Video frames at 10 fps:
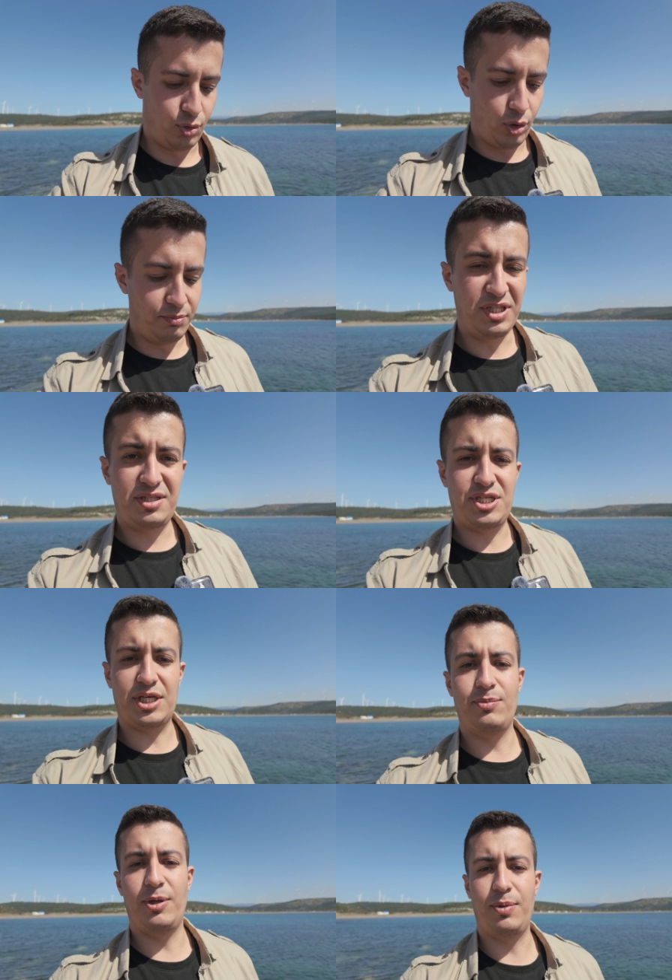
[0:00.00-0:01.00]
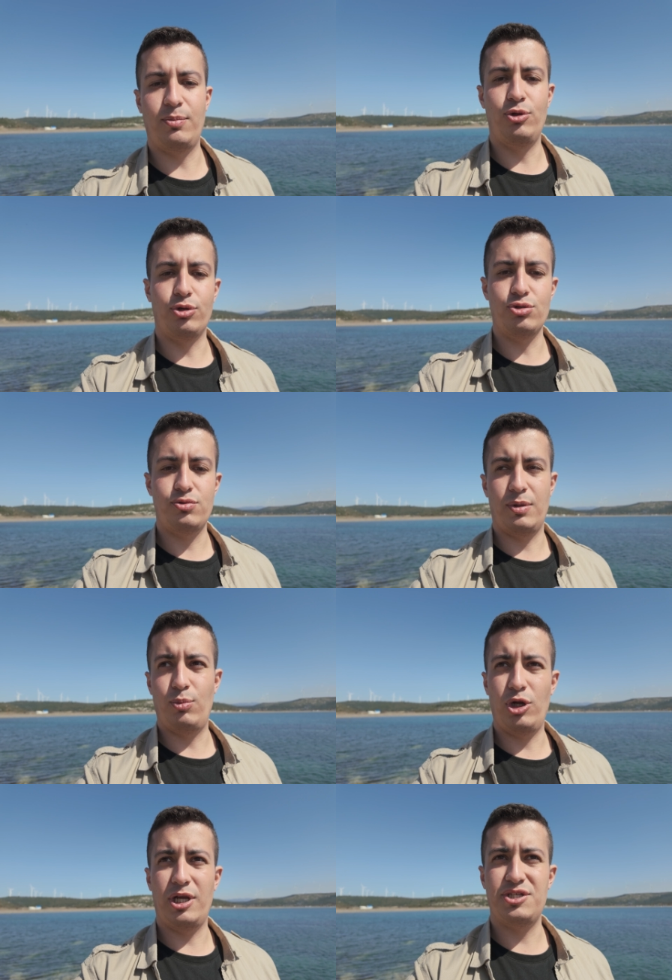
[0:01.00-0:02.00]
10 e, bit çekim yapabiliyoruz
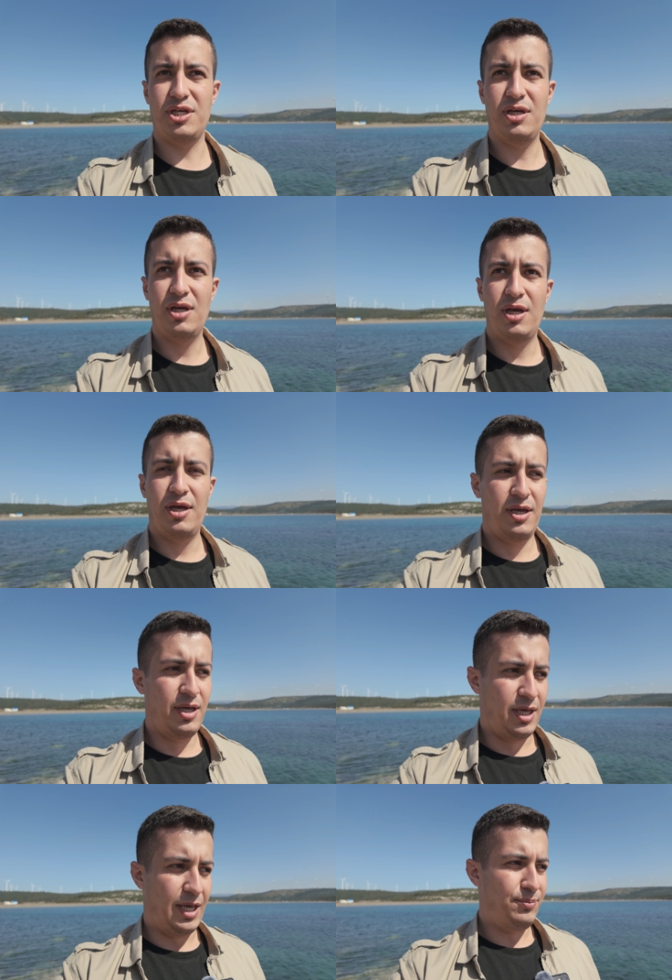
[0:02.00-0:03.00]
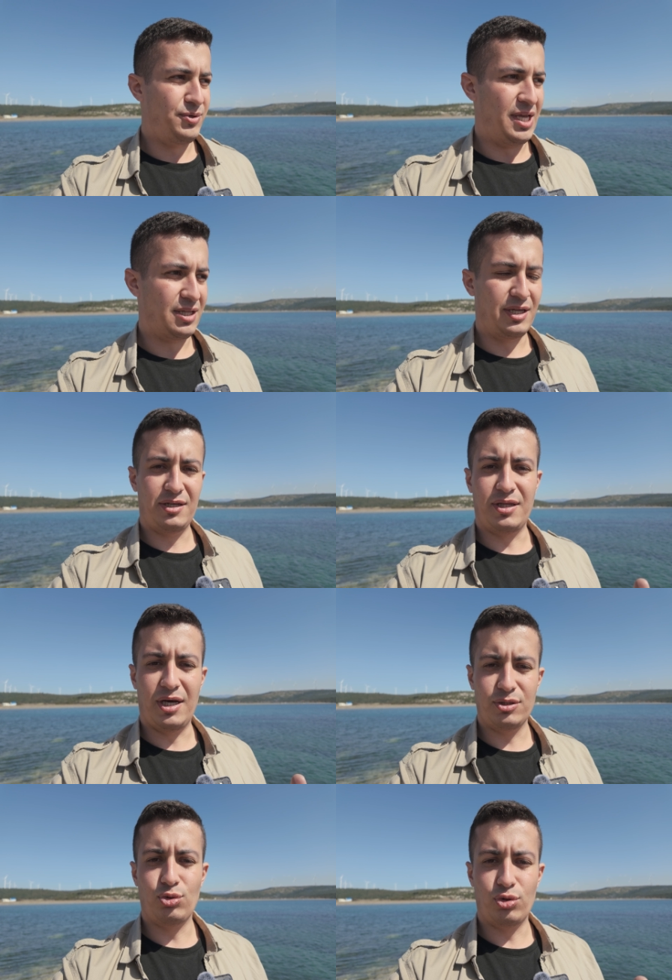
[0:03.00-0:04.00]
ve böylece hem renkleri
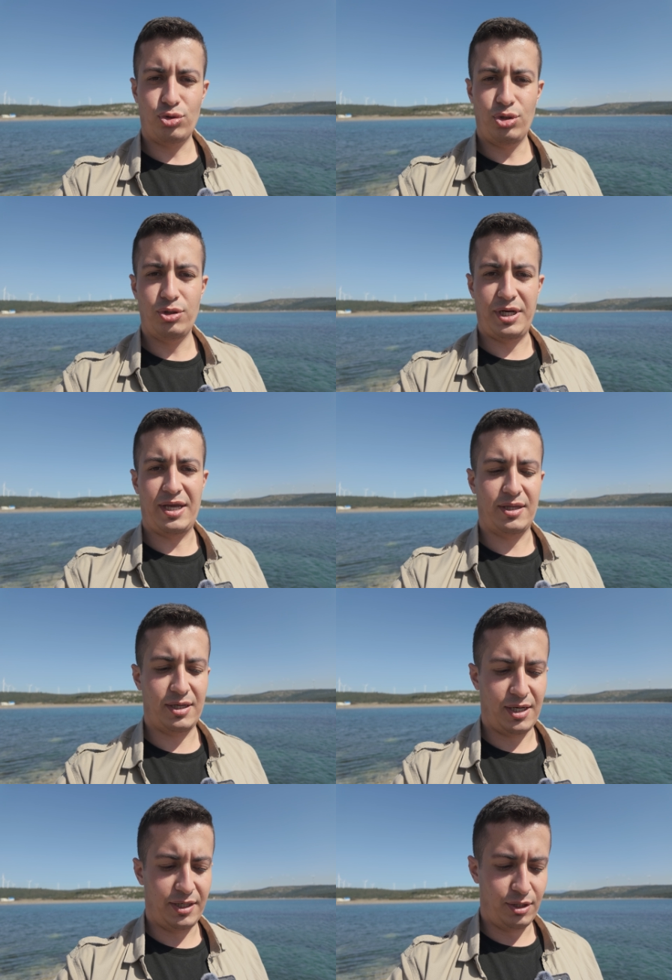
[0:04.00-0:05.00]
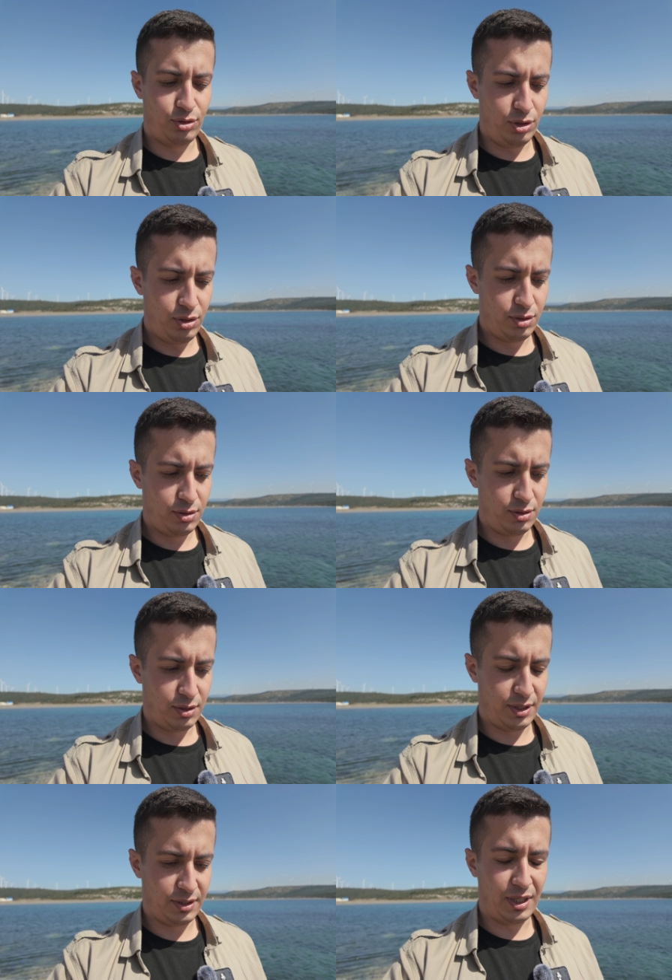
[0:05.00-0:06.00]
daha doğru renkte kaydediyor,
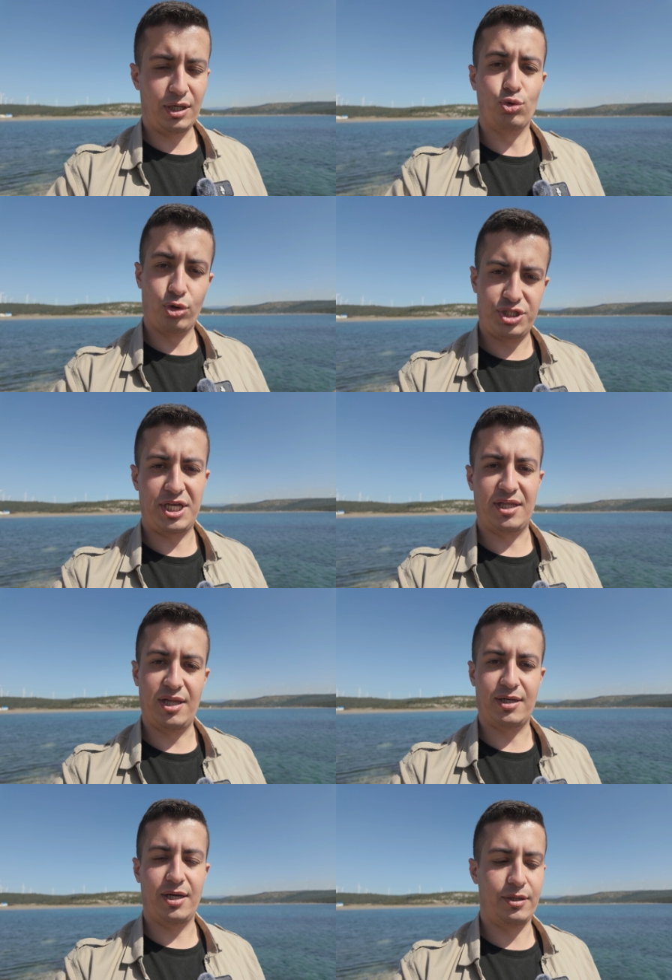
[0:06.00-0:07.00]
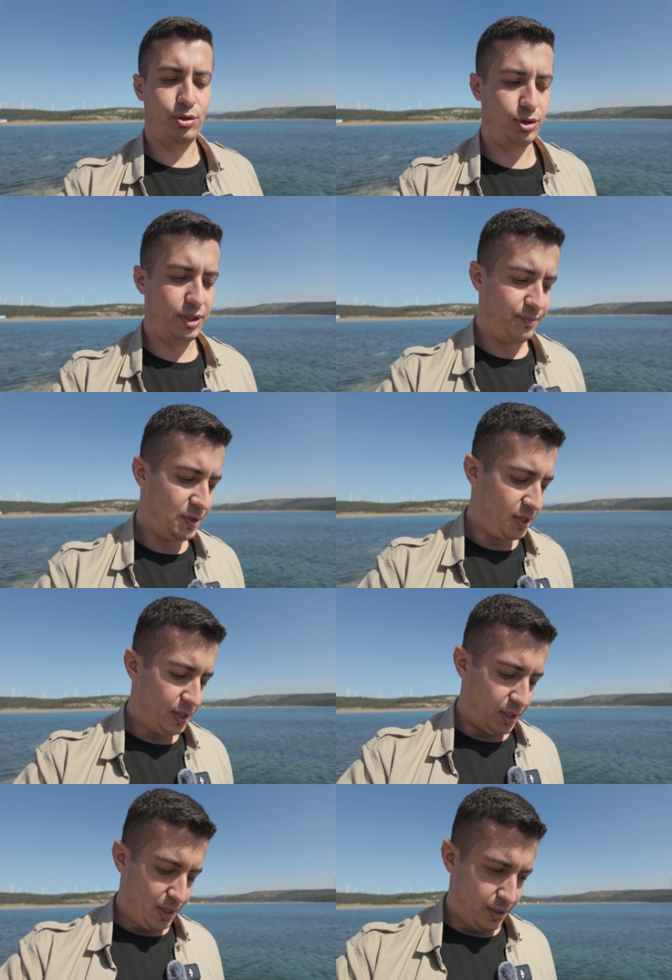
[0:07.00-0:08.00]
e, daha doğru şekilde kaydediyor diyeyim.
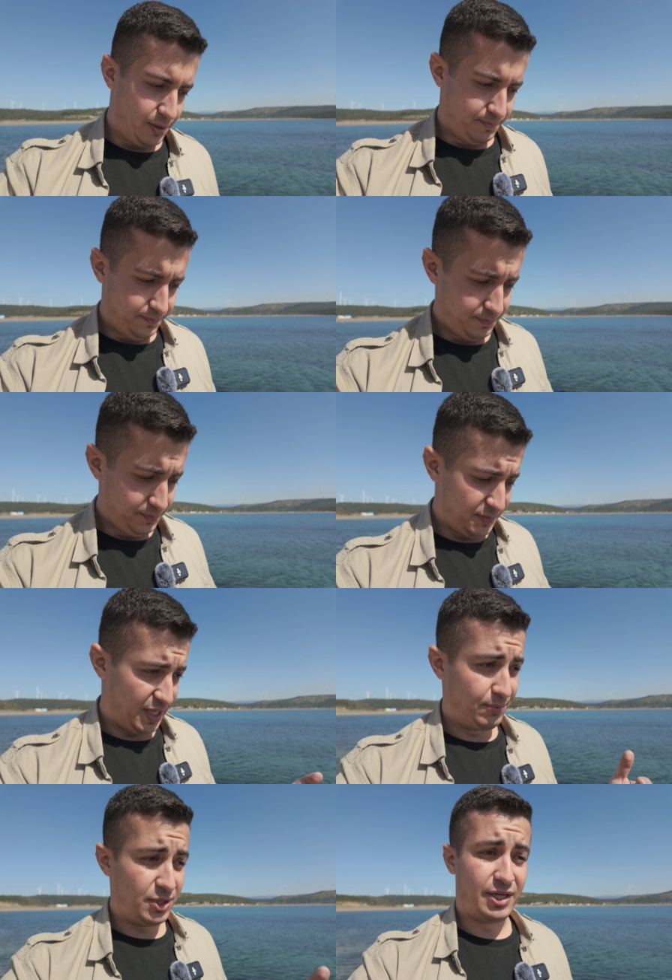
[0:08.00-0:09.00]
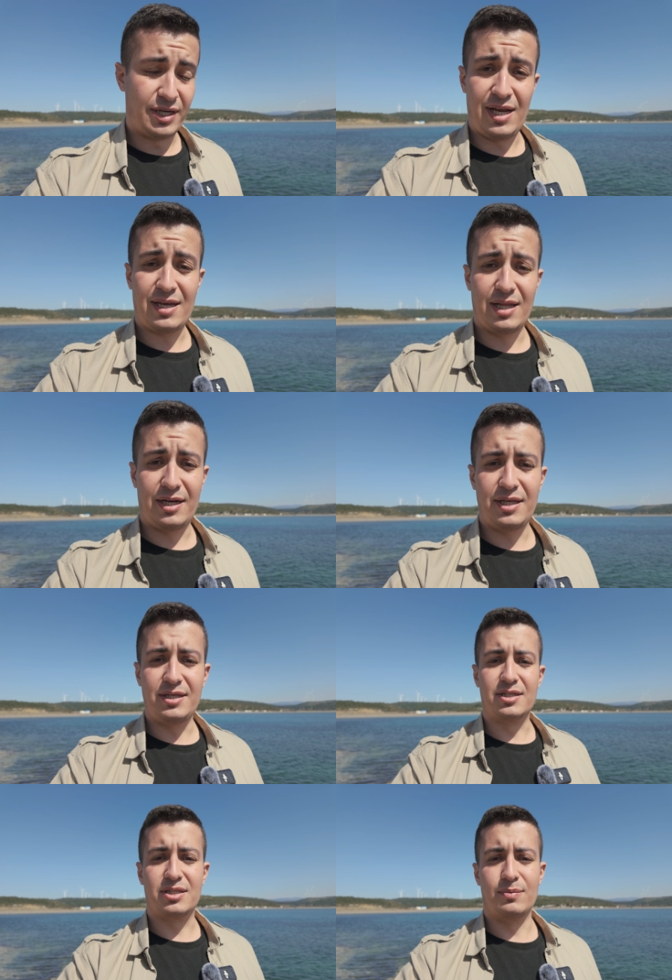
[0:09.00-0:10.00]
Hem de ara renklerde
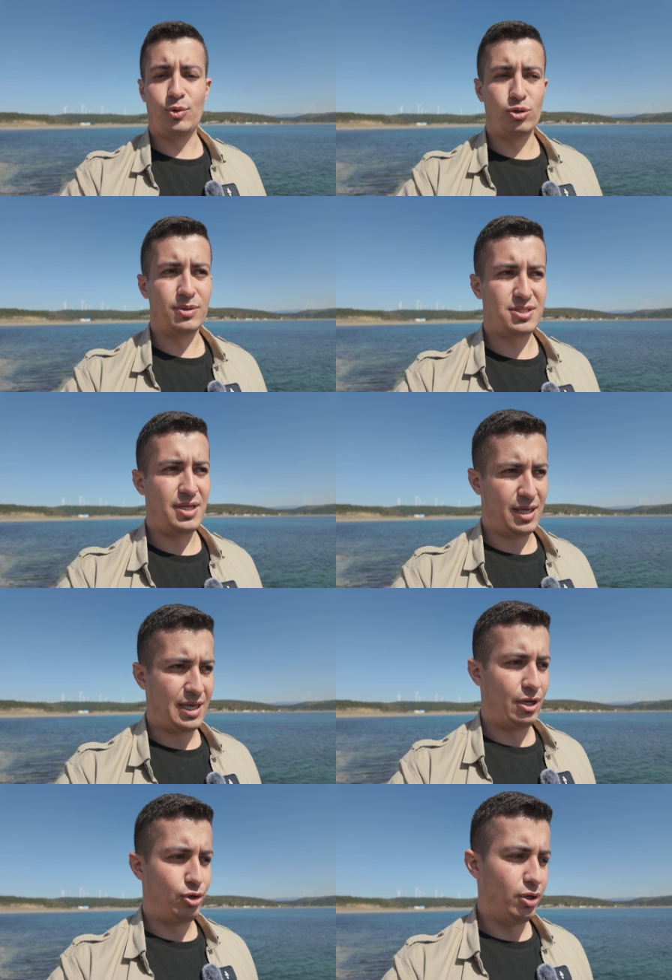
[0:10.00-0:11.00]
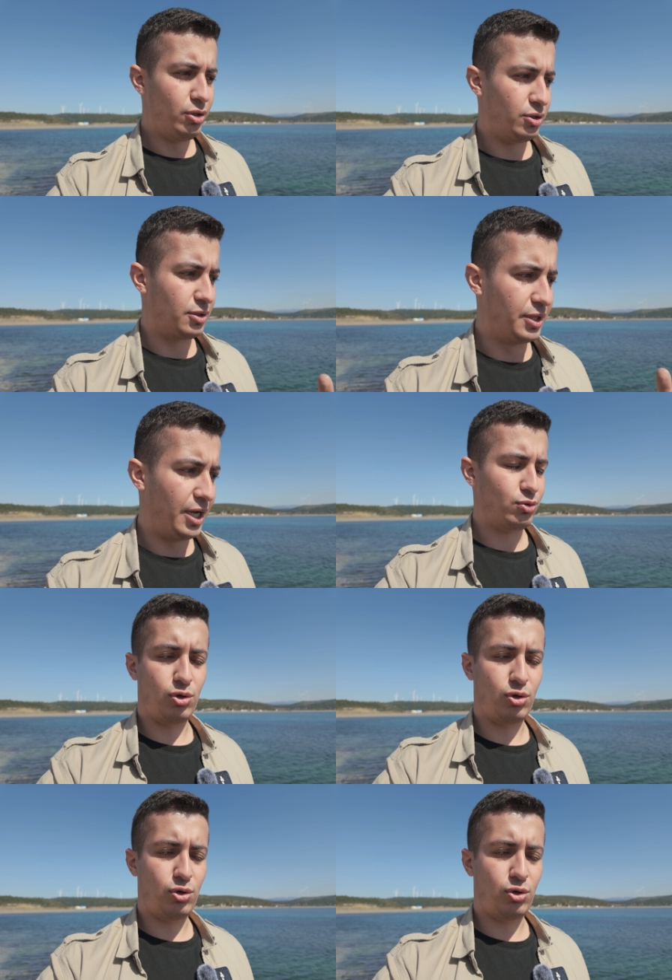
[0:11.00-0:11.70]
yırtılma olmasını engelliyor. Daha